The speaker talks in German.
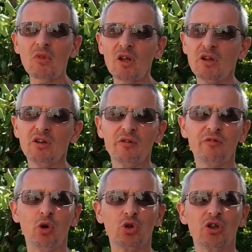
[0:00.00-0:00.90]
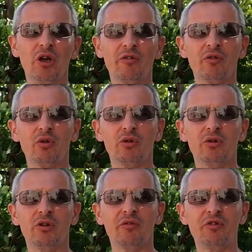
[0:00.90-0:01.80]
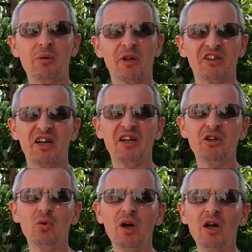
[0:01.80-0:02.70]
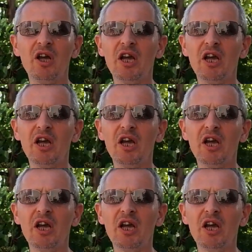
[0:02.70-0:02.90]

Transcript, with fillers: äh, von, äh, von der Firma Telenor.